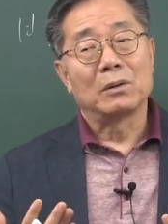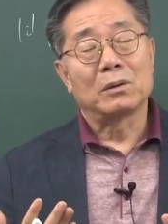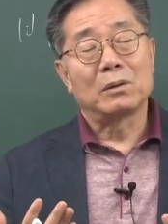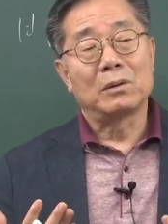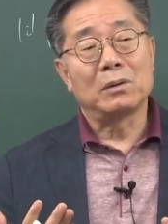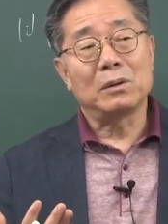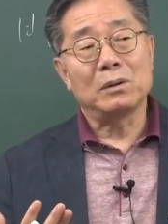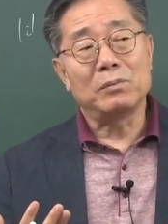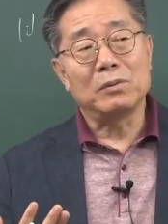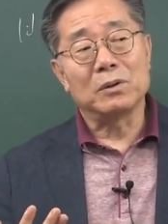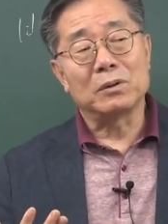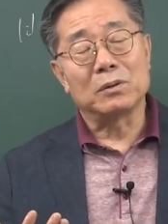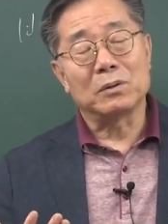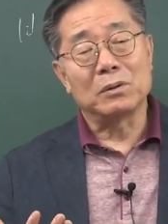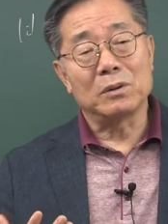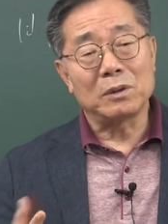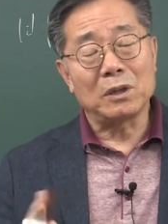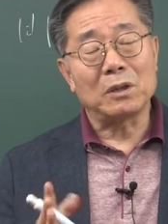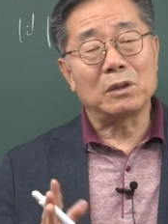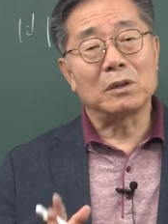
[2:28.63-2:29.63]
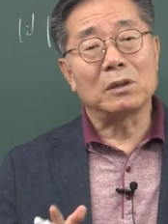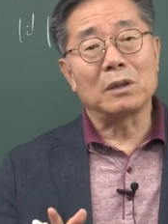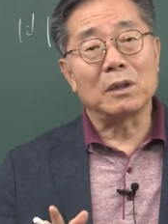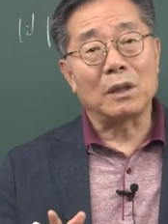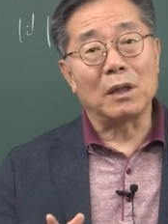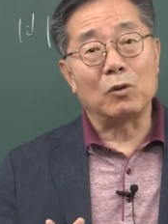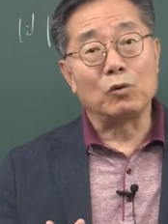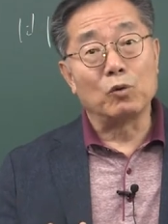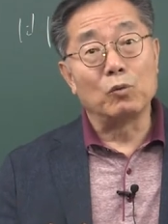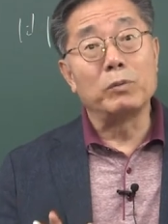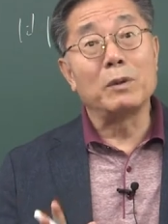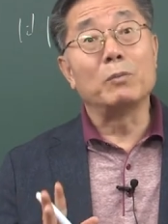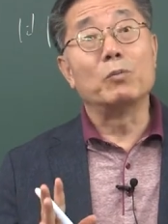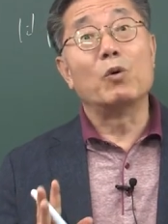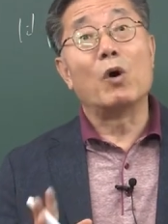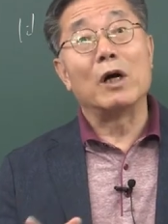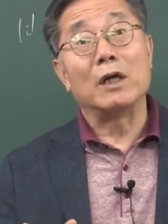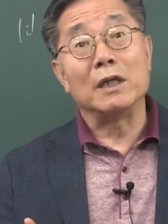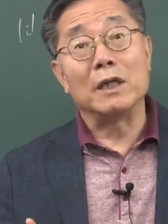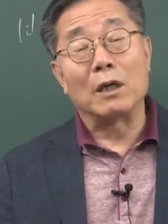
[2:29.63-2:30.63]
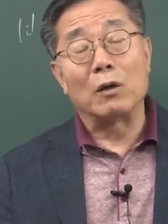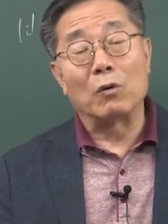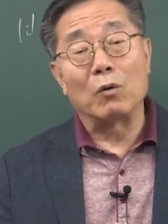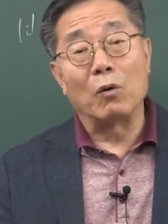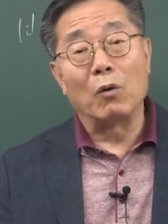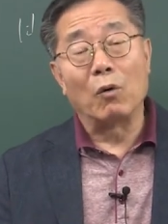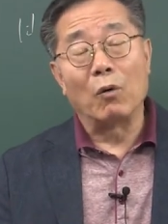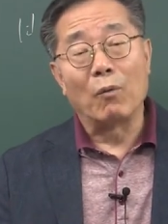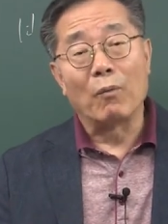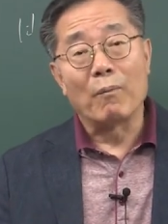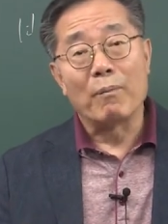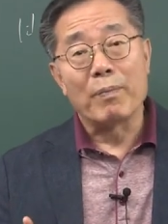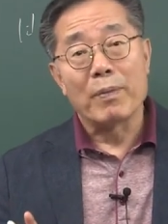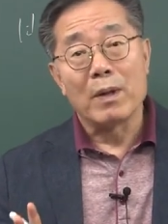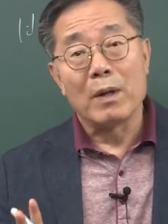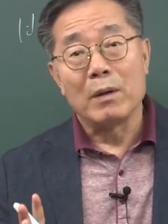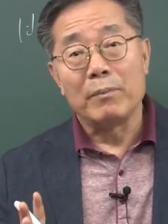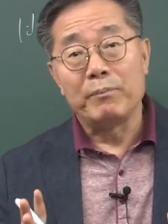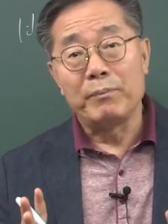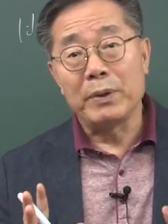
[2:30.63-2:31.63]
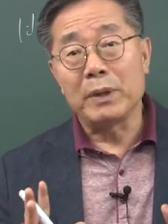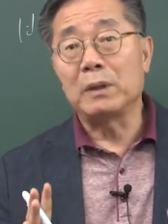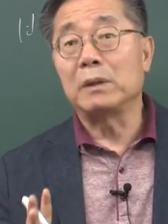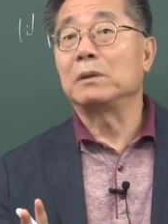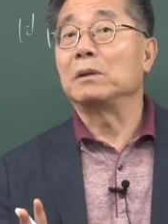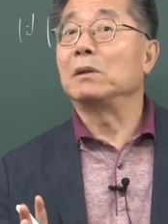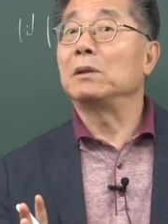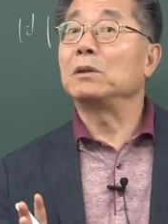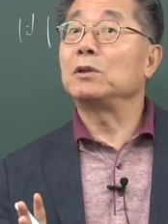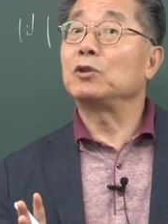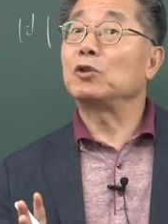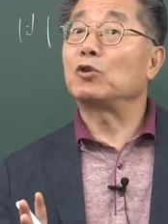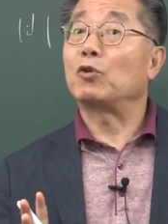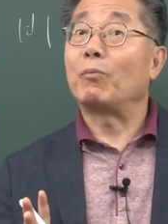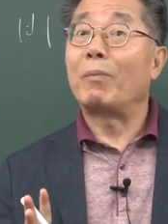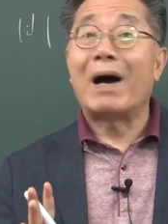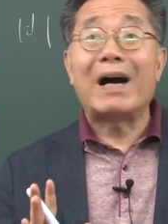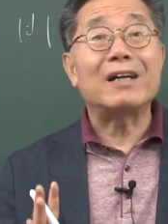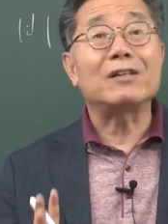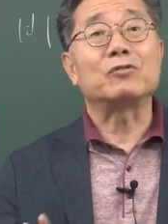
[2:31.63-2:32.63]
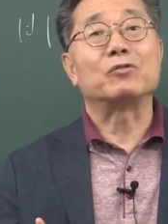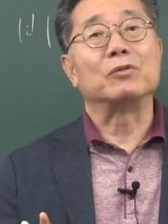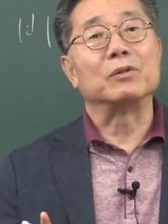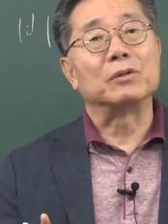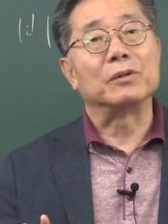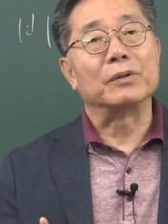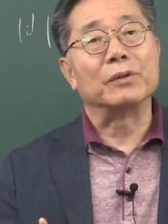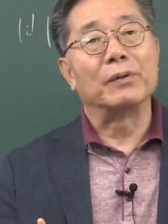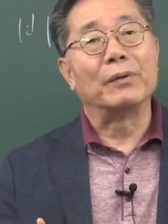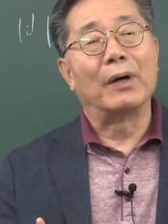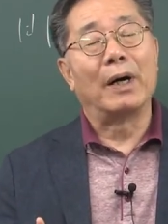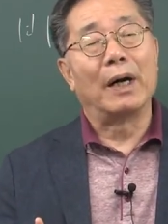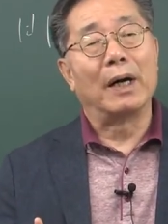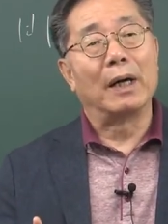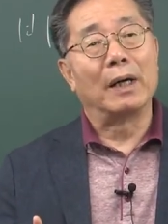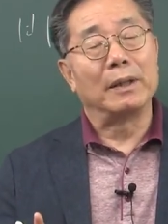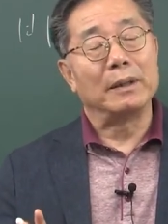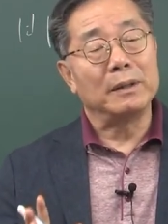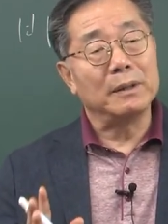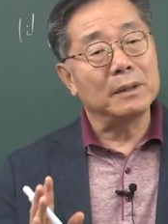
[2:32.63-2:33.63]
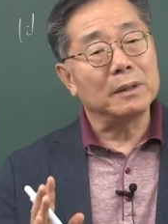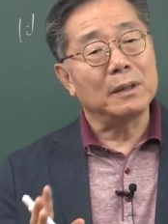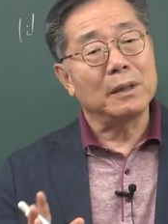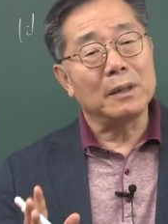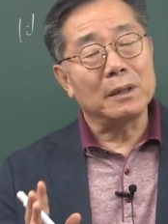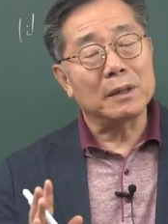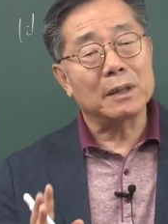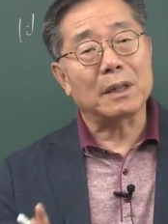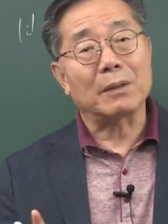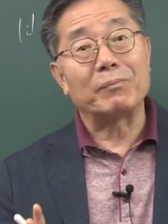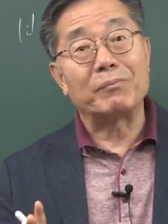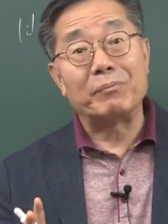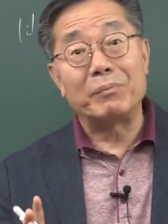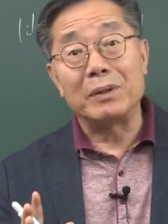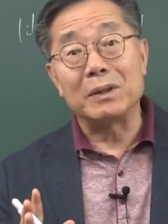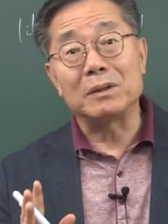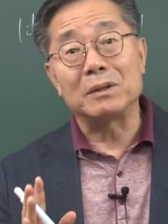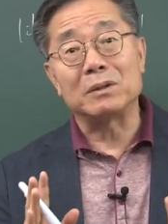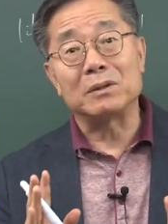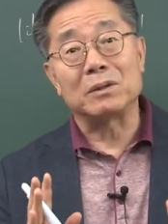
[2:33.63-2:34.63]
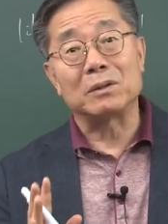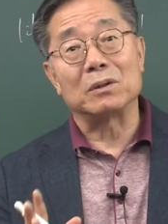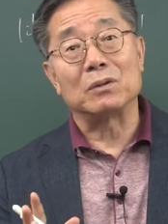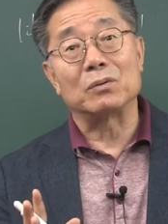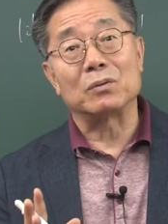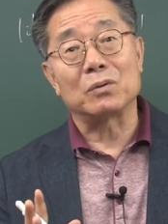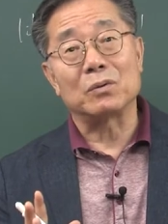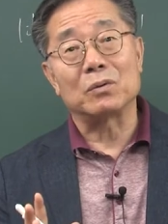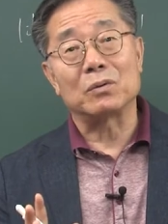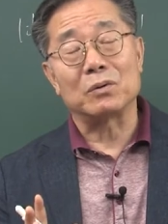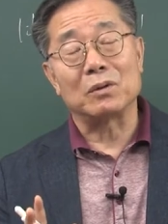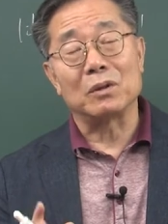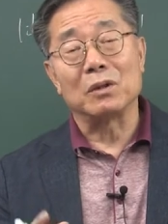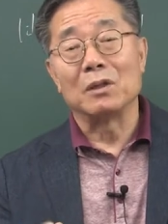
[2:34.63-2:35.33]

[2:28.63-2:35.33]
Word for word: 그러면 어쨌든 간에 유비무한이라고 비극을 어느 정도 막을 수 있어요. 아, 이렇게 이렇게 하면 비극적으로